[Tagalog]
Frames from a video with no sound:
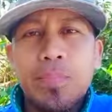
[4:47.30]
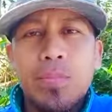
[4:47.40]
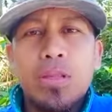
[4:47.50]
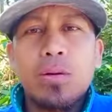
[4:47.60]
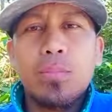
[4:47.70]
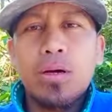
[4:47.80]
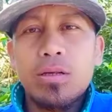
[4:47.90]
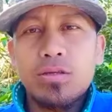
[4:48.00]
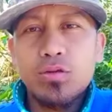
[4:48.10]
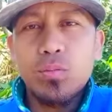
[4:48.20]
na
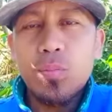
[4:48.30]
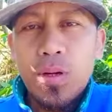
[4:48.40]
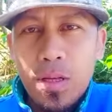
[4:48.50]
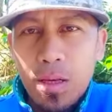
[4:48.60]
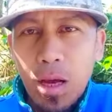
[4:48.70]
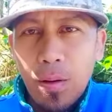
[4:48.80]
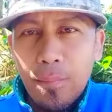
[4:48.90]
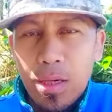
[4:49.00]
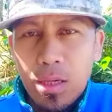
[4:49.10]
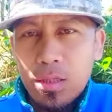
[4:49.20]
madiskubre ang
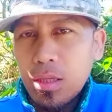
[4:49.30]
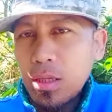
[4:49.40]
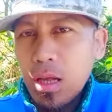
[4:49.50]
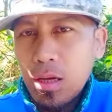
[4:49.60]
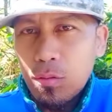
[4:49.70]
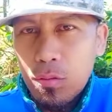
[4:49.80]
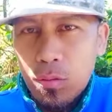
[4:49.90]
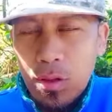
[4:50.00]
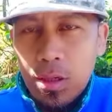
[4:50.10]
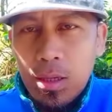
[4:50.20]
mga itinago